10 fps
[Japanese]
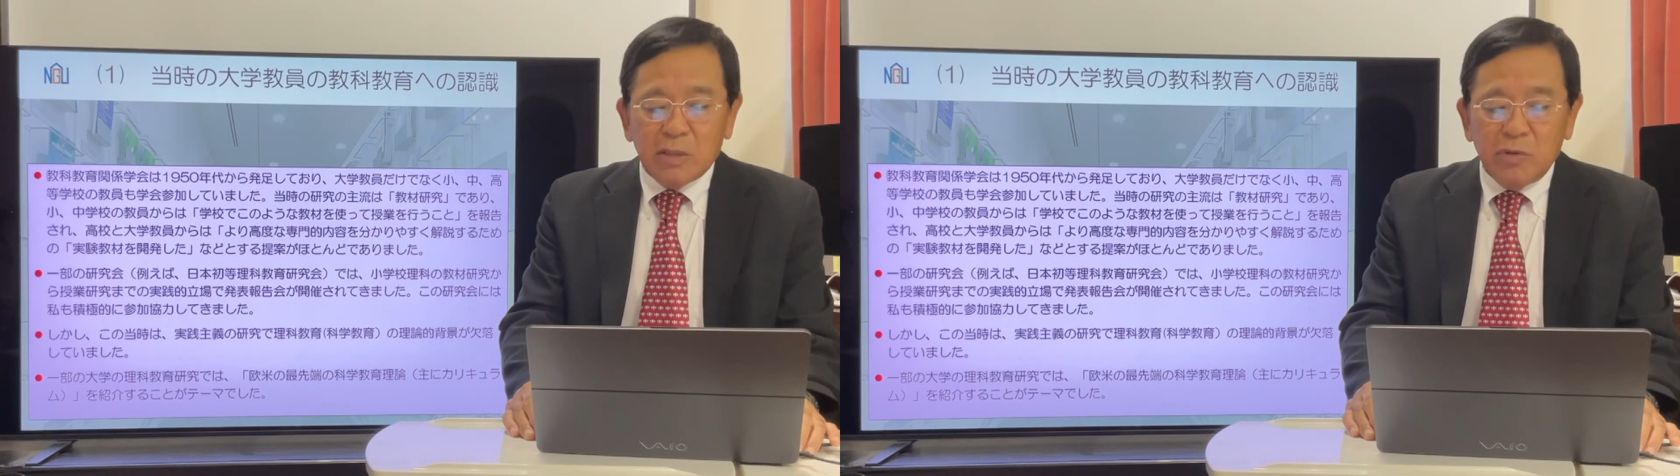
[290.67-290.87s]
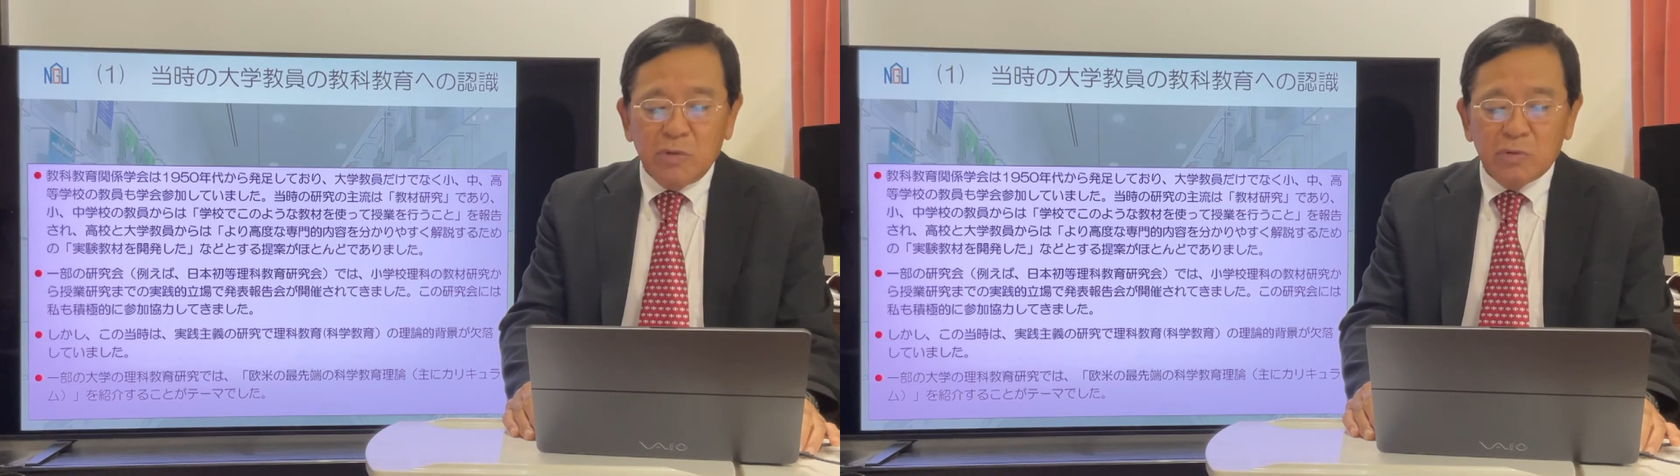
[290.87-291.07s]

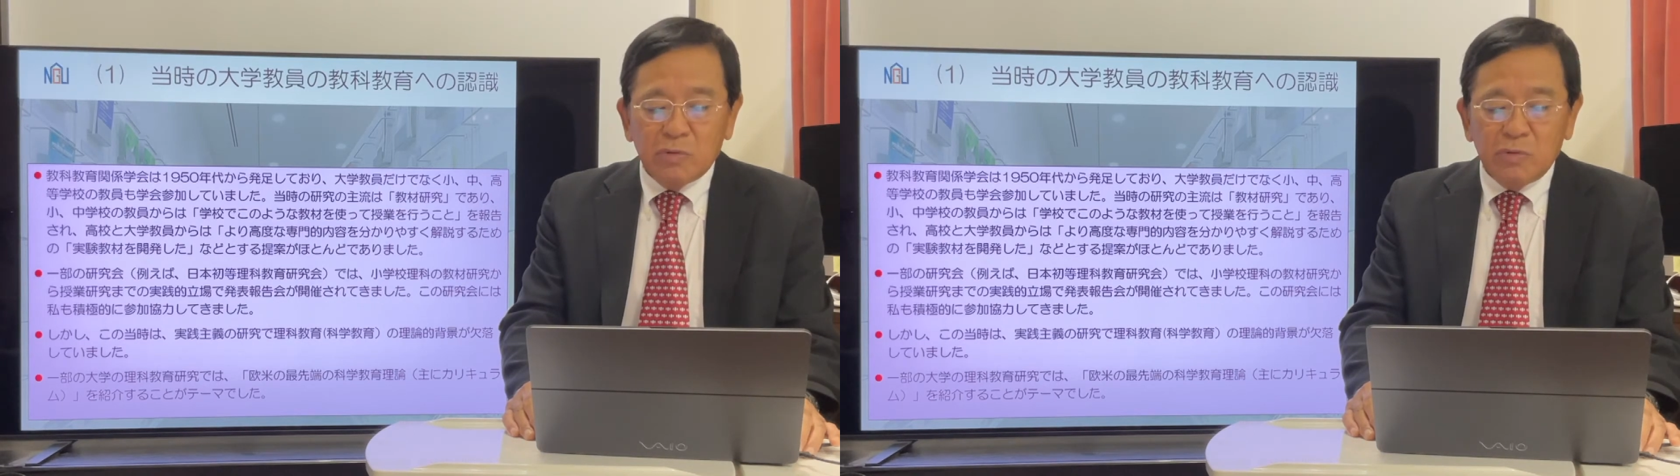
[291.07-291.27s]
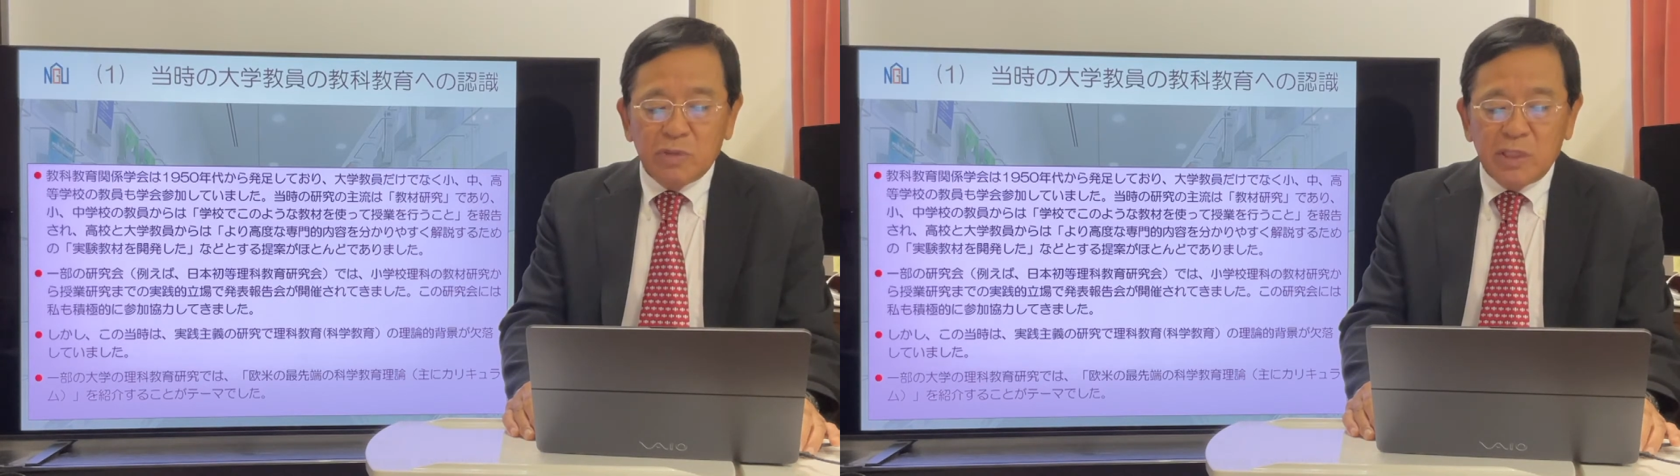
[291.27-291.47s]
協
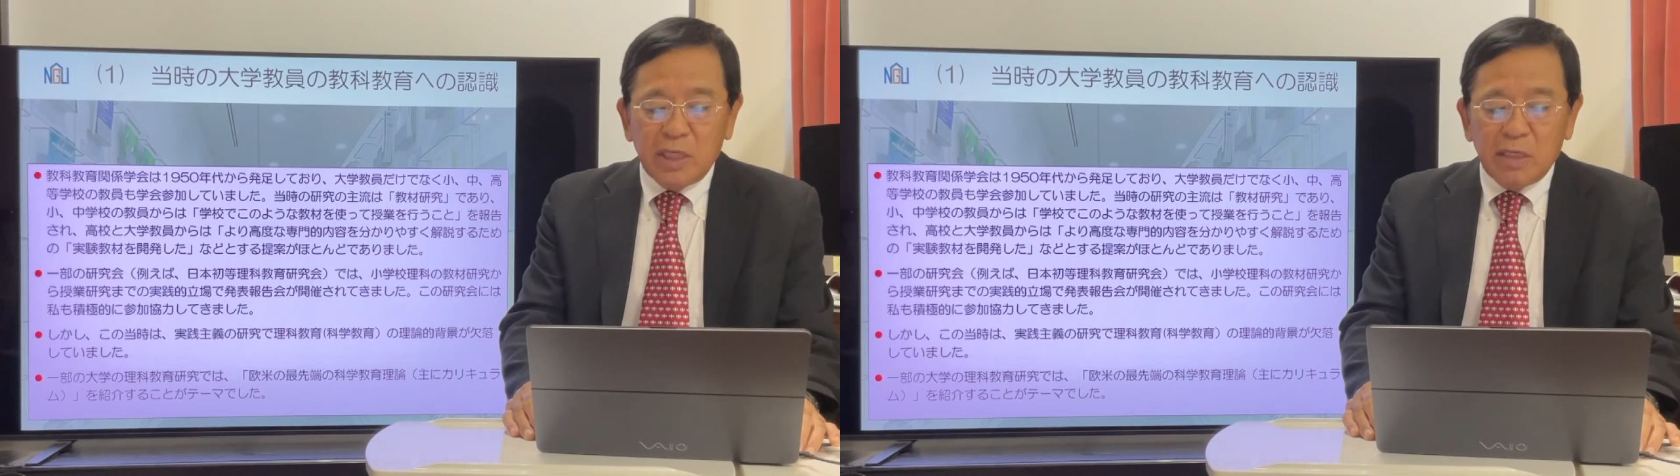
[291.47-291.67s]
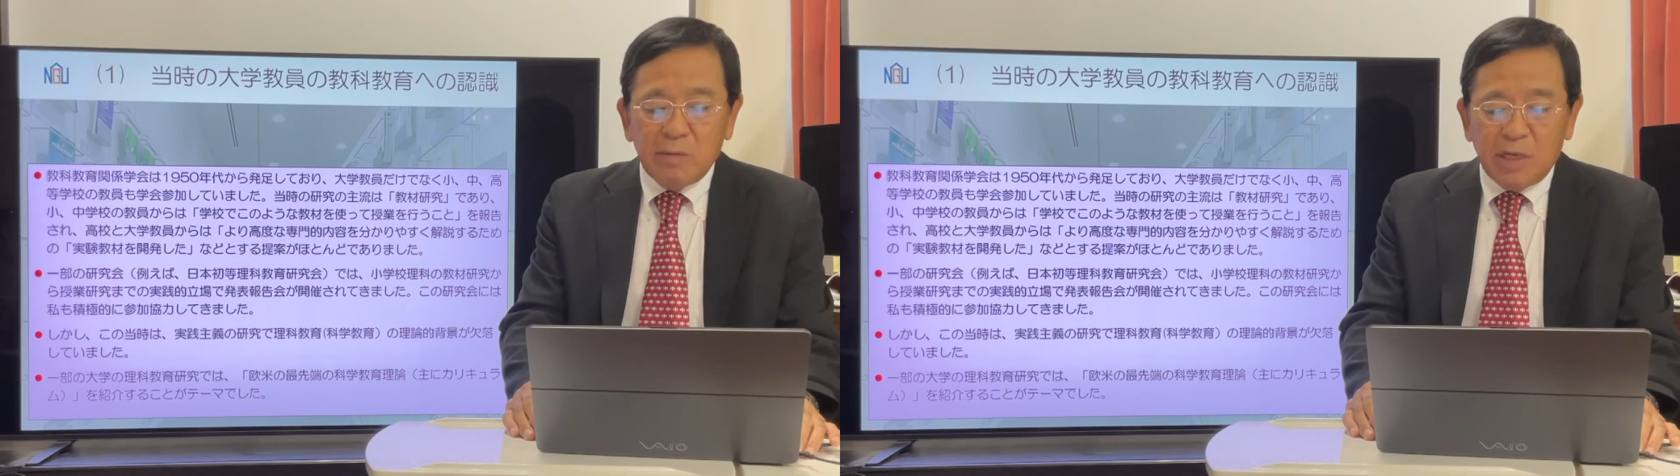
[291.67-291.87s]
力し
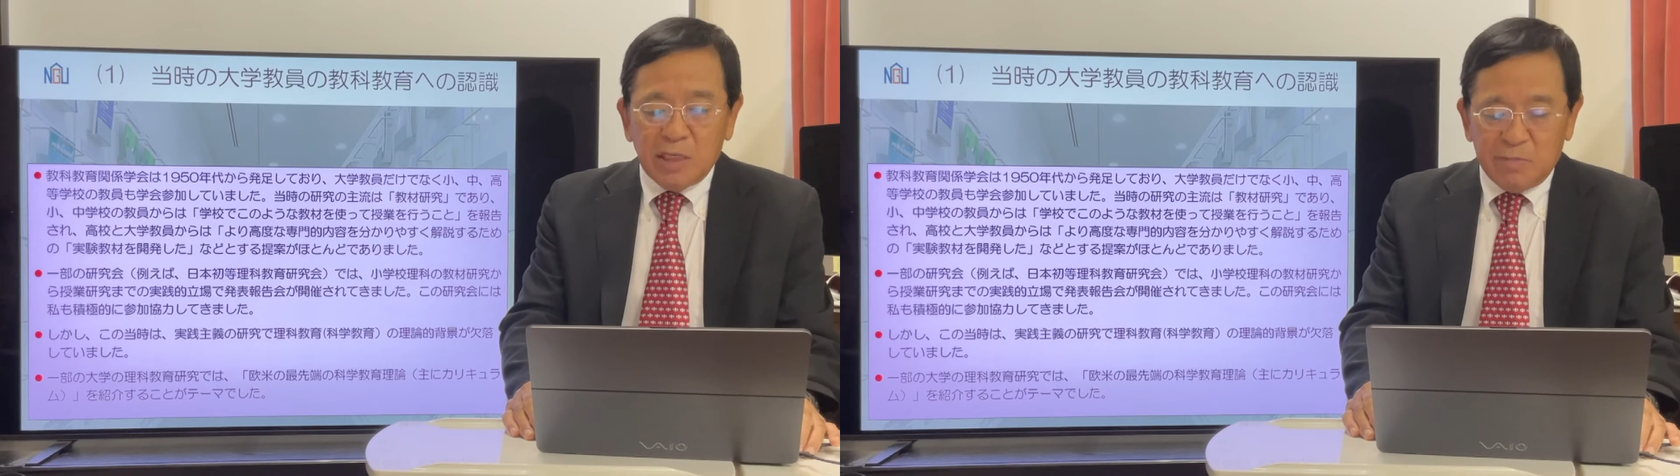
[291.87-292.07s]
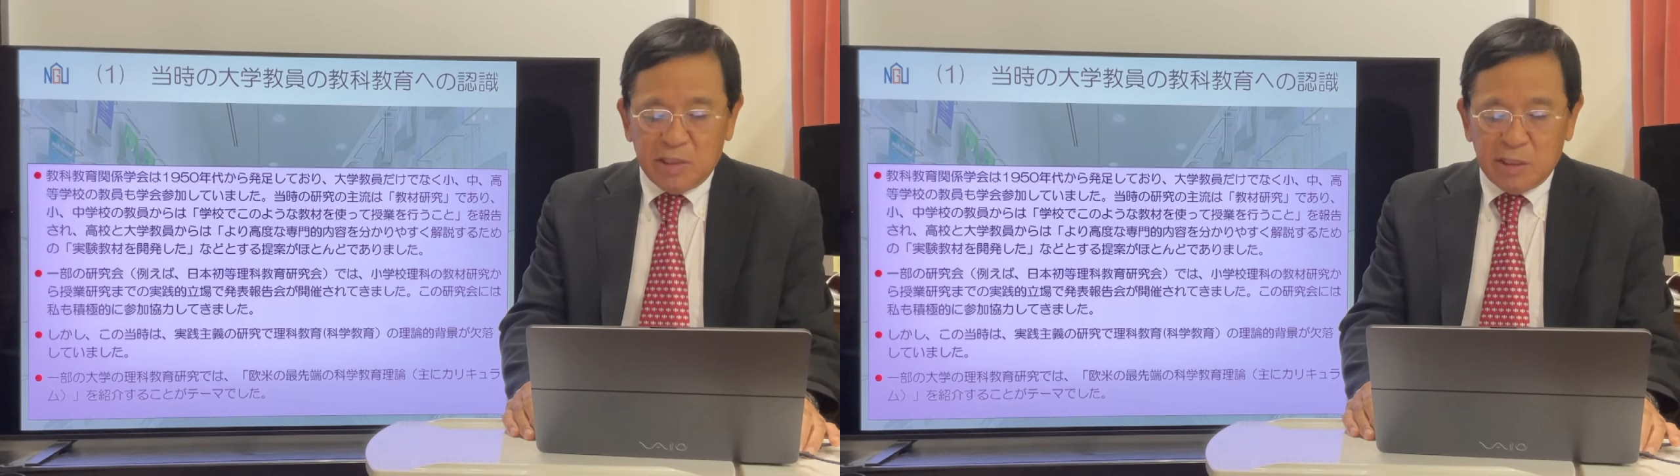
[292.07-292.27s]
てまい
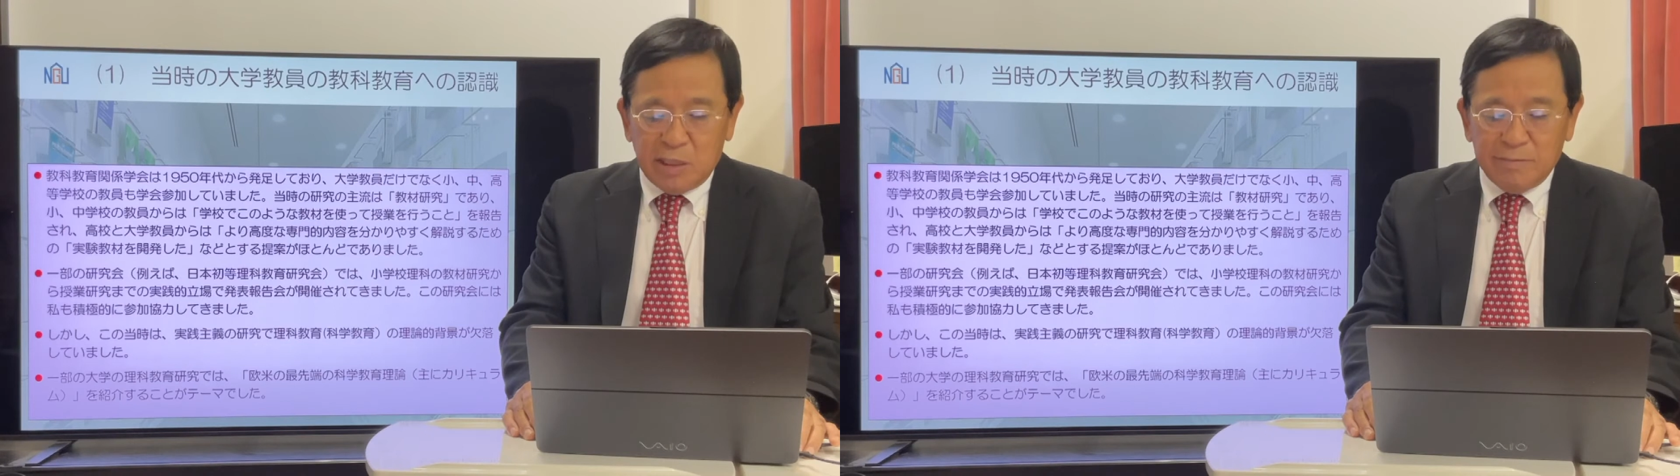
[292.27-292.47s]
りました